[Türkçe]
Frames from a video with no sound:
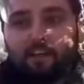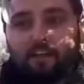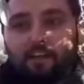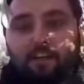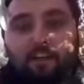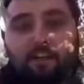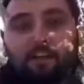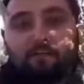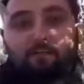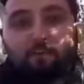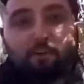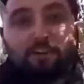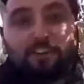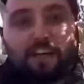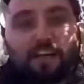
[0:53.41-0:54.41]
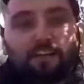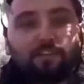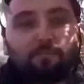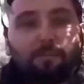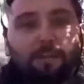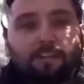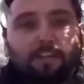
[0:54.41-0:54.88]
e, bu iki aktif
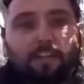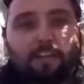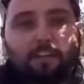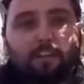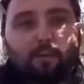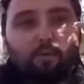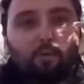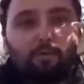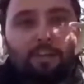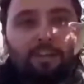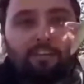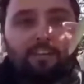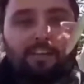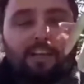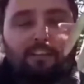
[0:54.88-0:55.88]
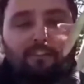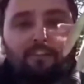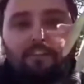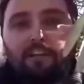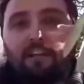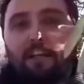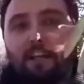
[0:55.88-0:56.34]
maddenin de yüksek
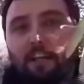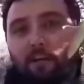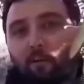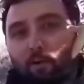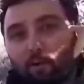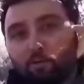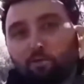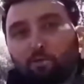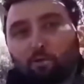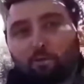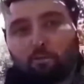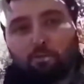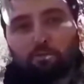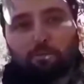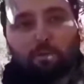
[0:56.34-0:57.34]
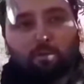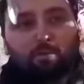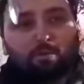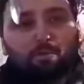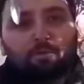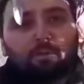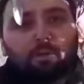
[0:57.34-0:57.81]
sinerjisiyle oluşturulmuş bir ürün.